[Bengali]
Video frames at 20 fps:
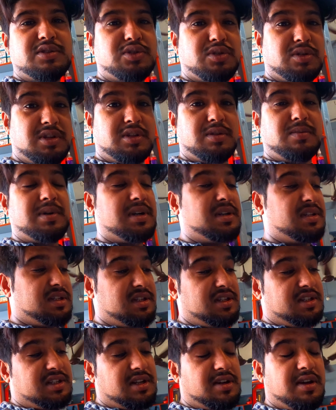যদি তোমার
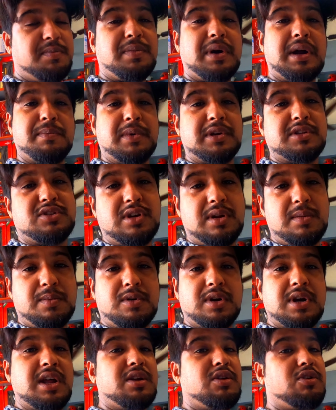জিনিসটা হয় পারপাস সলভ
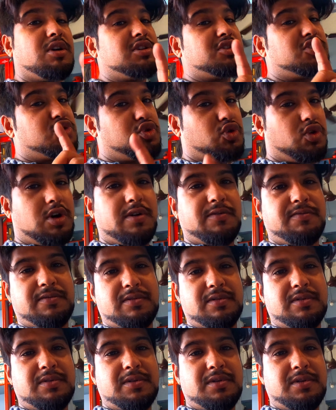করা নট শো অফ
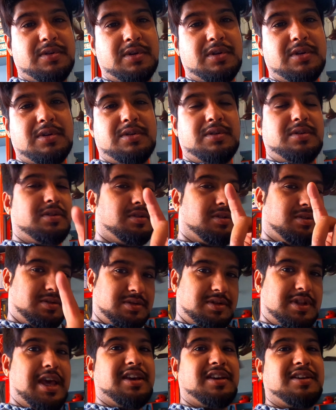
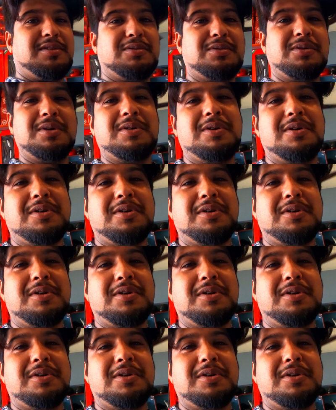থ্যাংক ইউ